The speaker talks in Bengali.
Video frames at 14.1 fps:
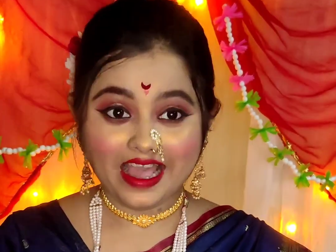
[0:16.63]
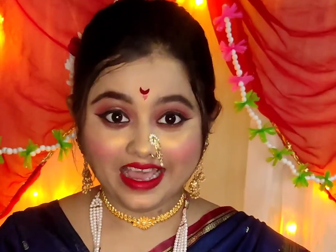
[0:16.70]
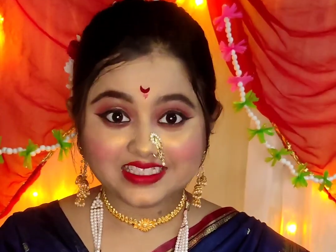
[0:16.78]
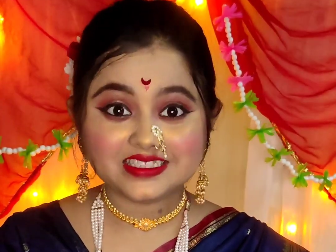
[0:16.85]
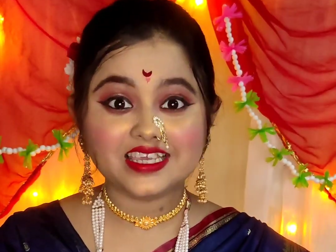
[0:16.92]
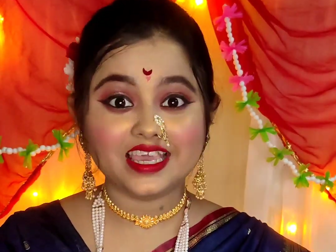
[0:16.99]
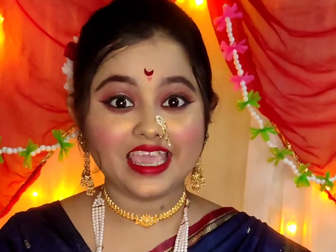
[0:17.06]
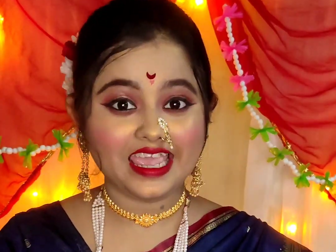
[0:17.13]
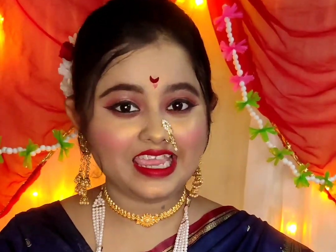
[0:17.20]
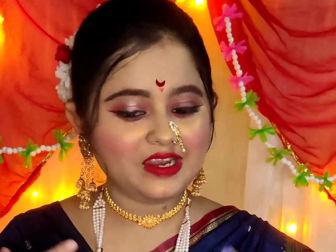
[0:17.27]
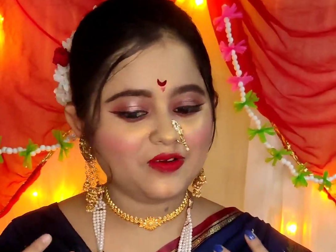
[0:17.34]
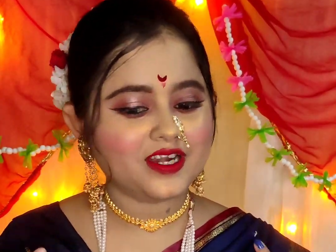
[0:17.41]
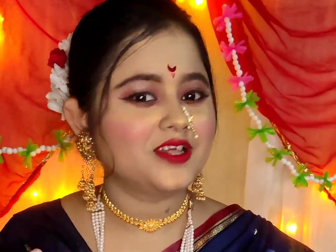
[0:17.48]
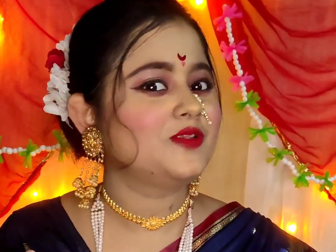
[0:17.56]
আজকে এই
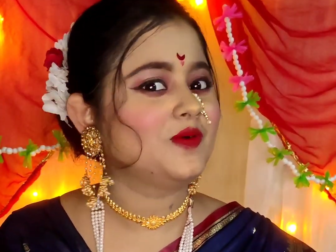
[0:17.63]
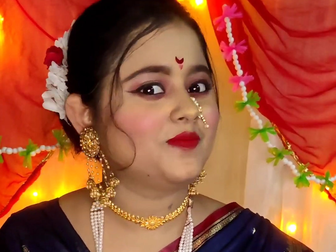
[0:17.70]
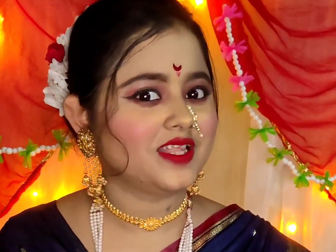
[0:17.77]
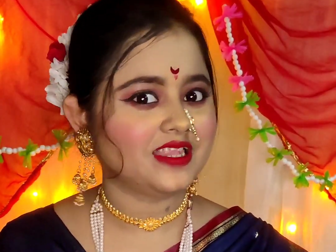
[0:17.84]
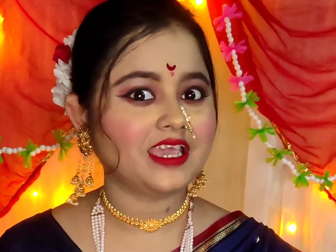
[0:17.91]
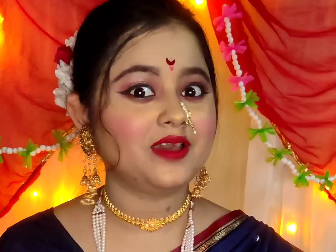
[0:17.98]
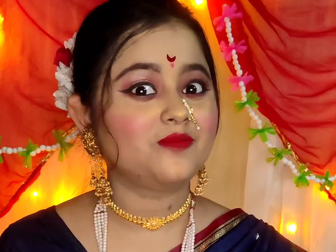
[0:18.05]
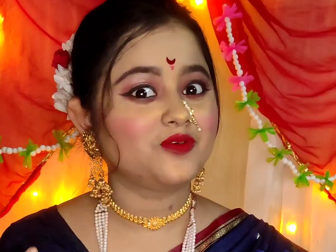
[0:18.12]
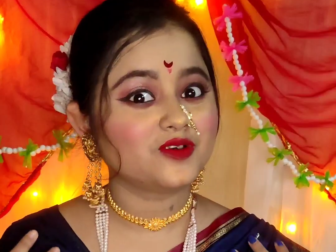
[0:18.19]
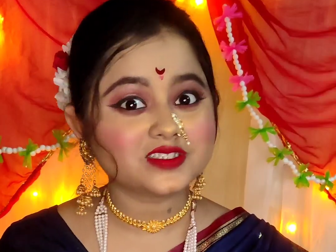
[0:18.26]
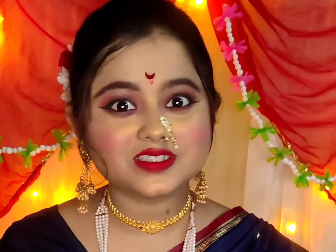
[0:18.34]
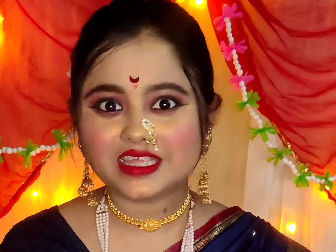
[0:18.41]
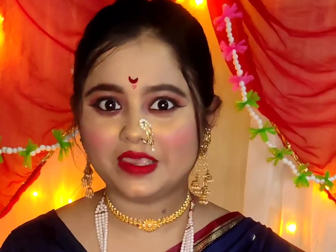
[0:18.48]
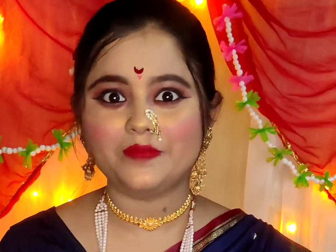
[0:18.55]
লুকটা তোমরা দেখে
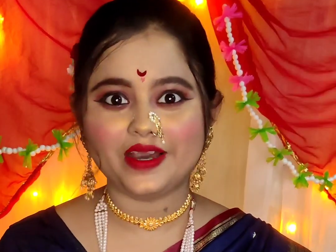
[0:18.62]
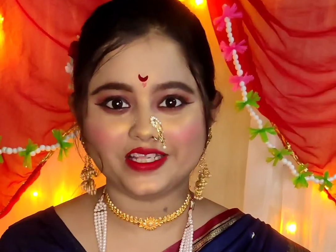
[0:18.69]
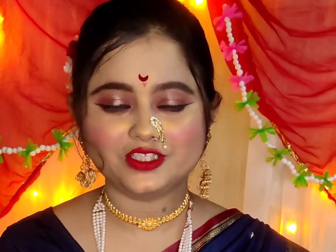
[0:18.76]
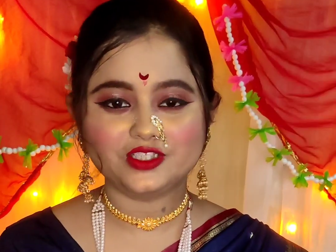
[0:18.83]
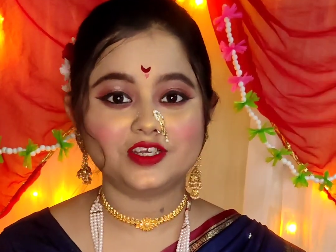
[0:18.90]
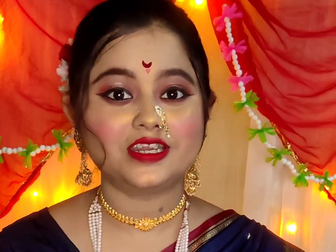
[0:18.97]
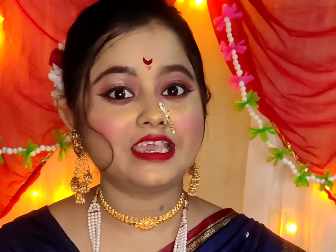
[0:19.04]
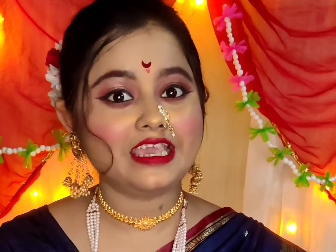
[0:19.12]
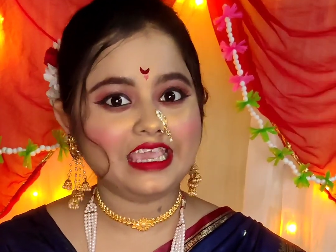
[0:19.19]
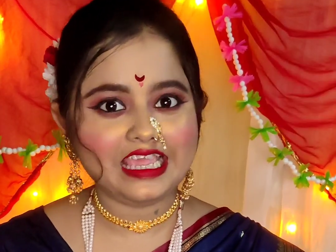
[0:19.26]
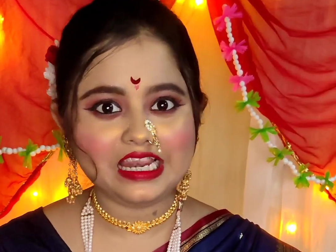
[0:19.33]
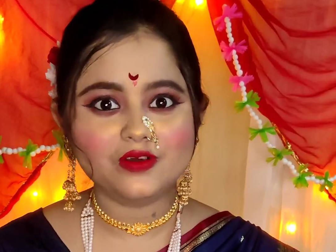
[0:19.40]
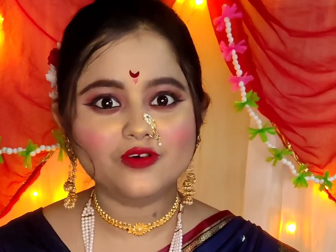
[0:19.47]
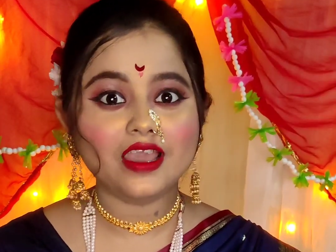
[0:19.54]
বুঝতেই পারছো এটা
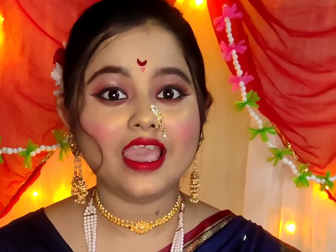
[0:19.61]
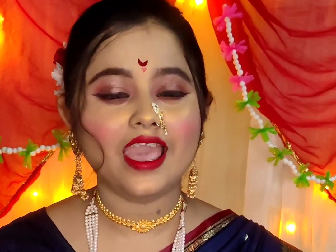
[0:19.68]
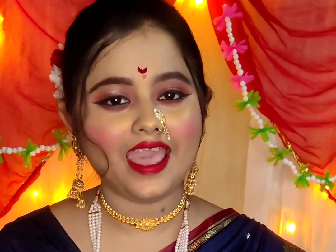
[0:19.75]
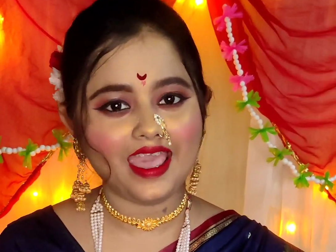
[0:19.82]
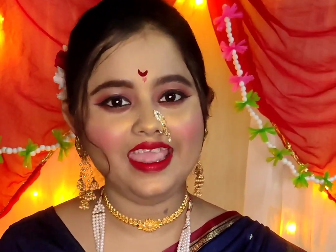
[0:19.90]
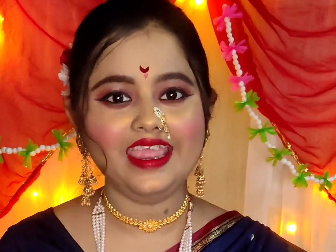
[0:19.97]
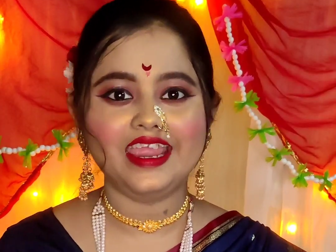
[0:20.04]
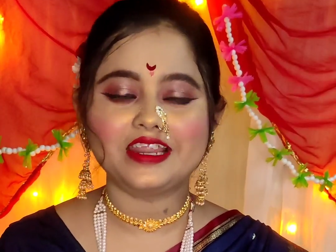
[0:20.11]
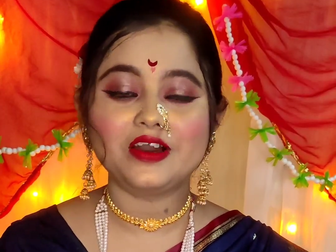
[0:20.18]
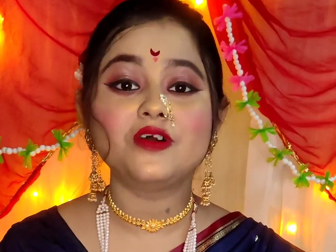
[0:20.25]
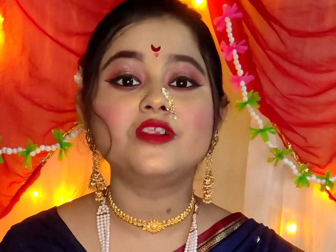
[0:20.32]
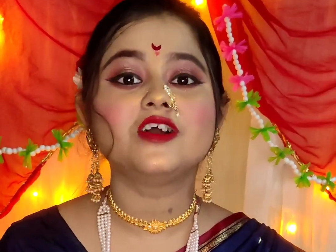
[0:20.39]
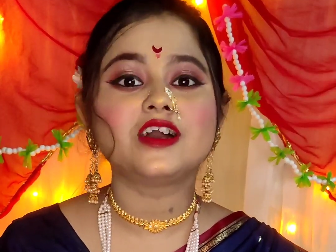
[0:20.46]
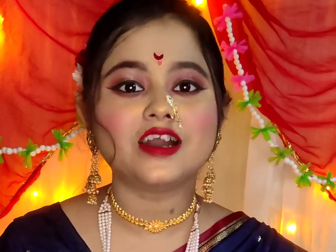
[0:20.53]
কী লুক হ্যাঁ এটা
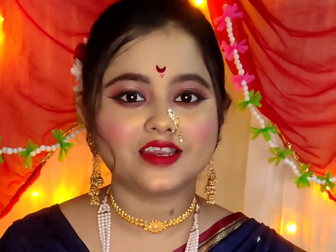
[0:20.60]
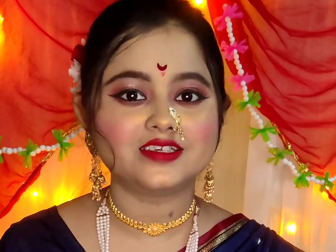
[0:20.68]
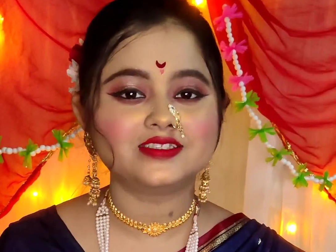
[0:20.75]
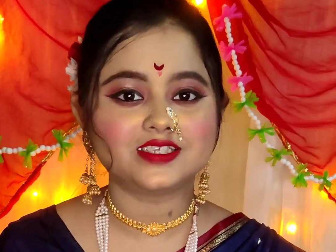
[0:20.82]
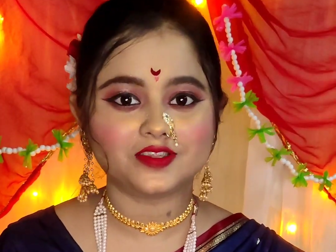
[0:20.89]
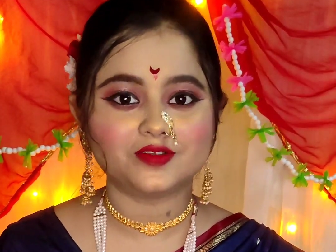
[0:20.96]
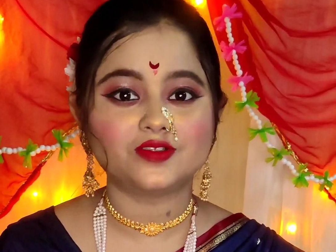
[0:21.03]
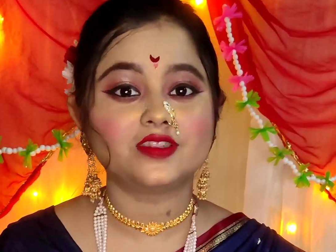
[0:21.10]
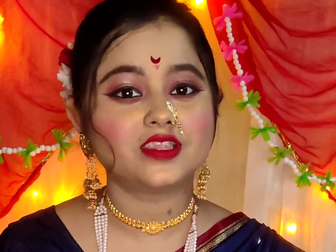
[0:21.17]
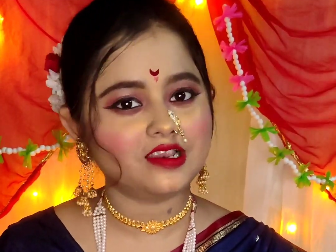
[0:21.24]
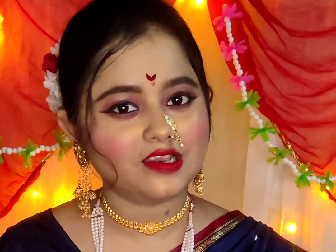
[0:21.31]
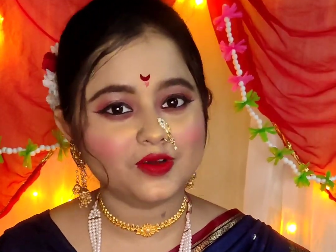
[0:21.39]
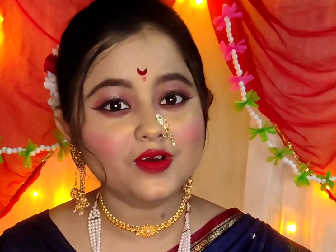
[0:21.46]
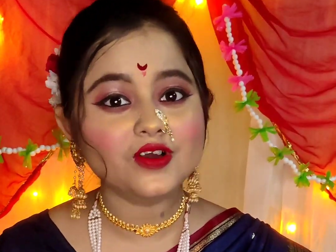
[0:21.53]
হলো গণেশ
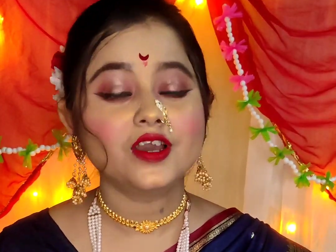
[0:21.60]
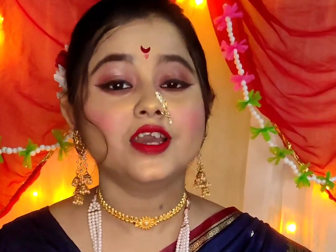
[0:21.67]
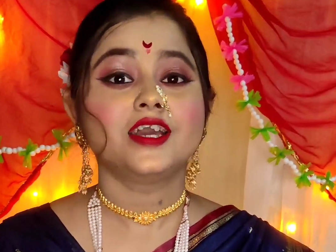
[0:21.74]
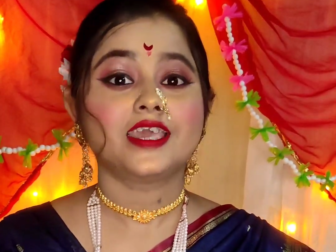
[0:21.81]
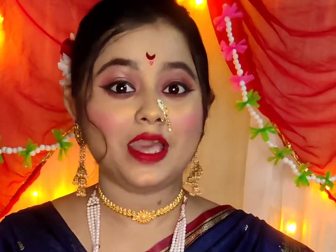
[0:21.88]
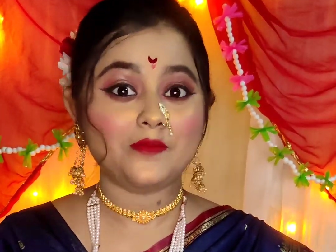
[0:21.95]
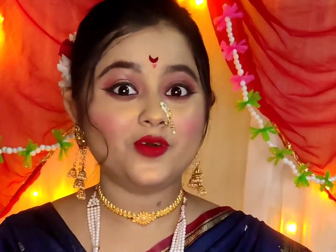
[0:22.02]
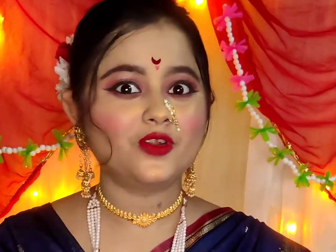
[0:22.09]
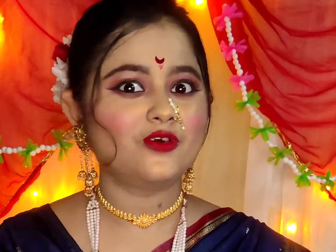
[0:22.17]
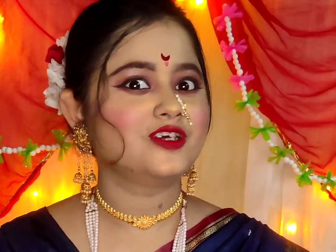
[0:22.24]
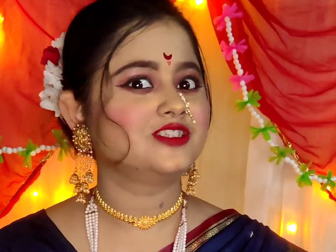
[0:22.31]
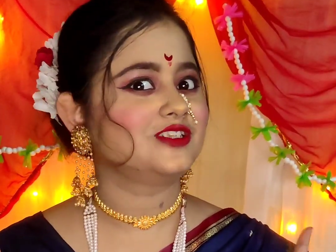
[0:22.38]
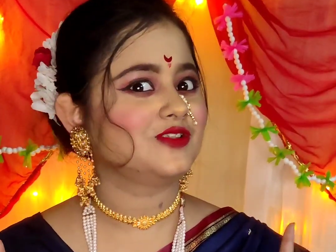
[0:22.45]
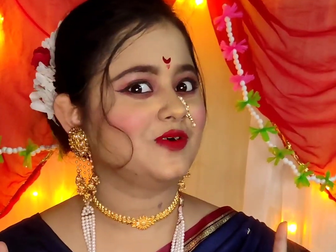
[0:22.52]
চতুর্থীর লুক কেমন
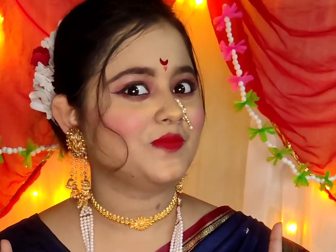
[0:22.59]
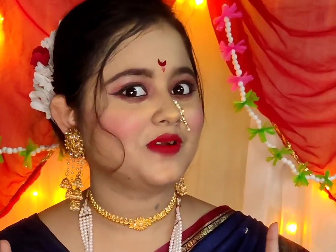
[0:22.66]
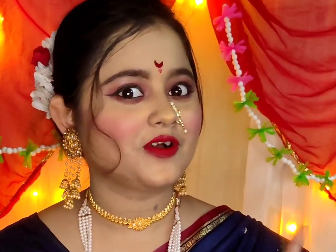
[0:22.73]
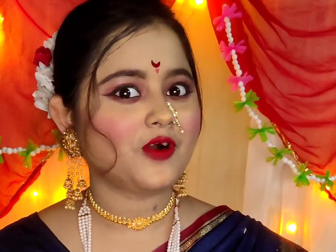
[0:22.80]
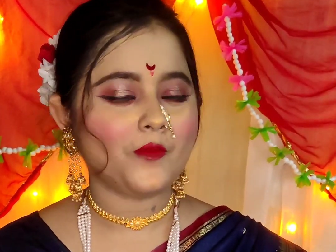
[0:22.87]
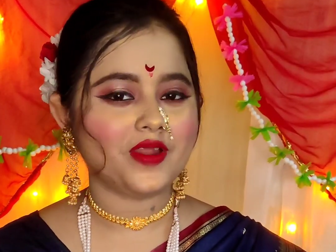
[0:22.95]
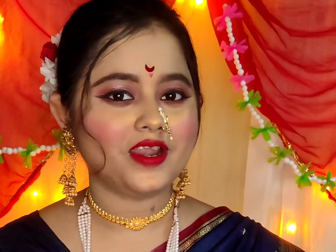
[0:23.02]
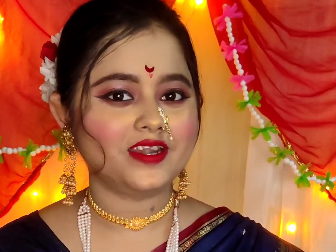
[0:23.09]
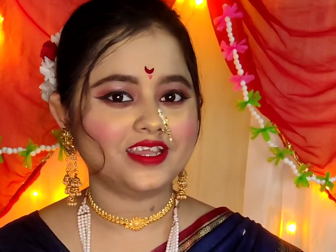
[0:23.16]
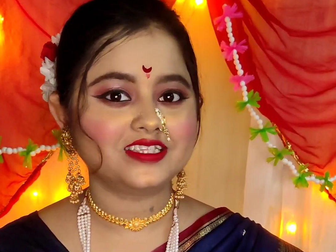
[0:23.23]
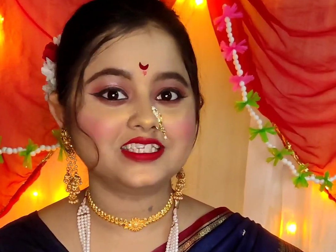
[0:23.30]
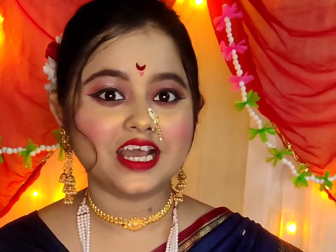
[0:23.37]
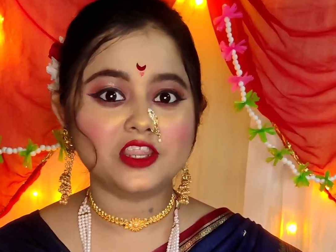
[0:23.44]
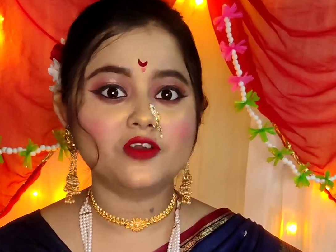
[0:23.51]
হয়েছে তোমরা
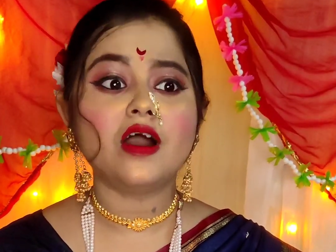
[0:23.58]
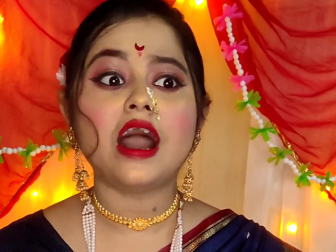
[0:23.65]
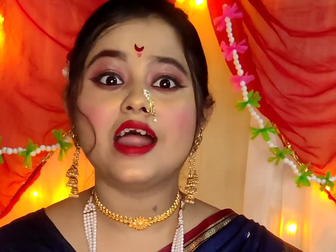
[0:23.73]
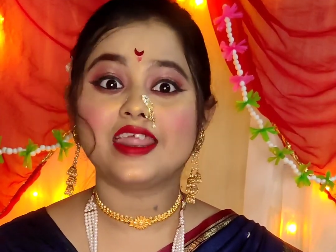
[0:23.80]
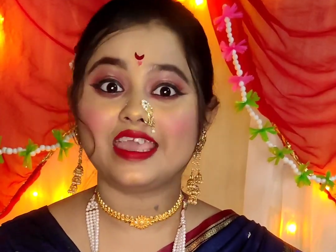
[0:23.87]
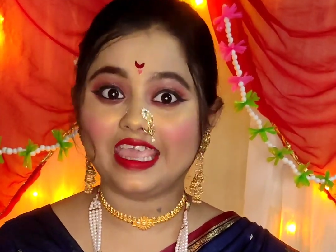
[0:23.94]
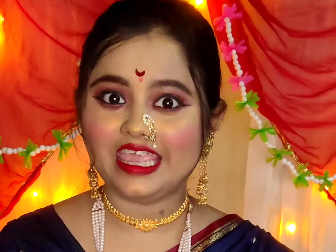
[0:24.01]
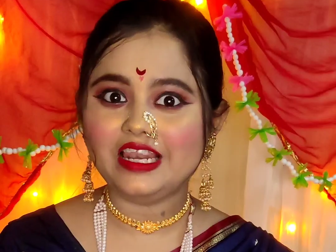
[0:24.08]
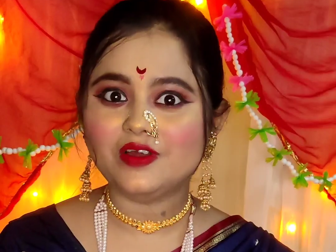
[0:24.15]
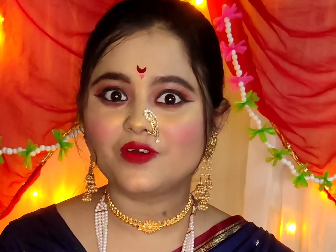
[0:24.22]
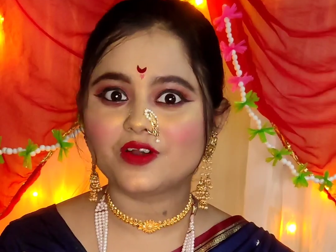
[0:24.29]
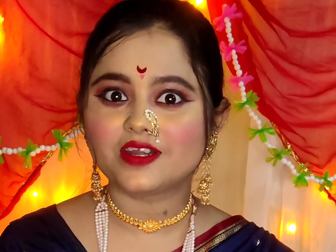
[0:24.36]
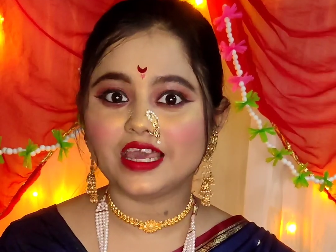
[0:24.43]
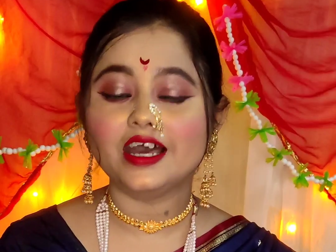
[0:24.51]
কমেন্টে জানিও আর এই
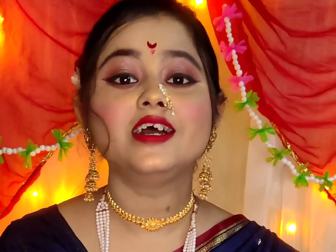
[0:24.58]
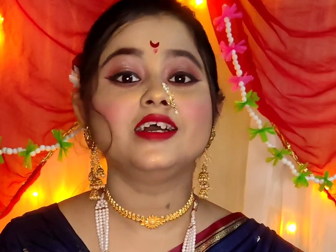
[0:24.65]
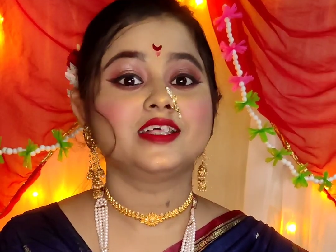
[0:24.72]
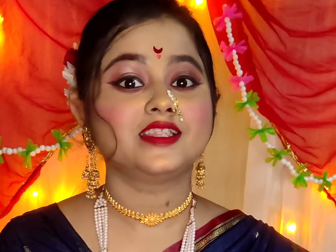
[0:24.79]
লুকটা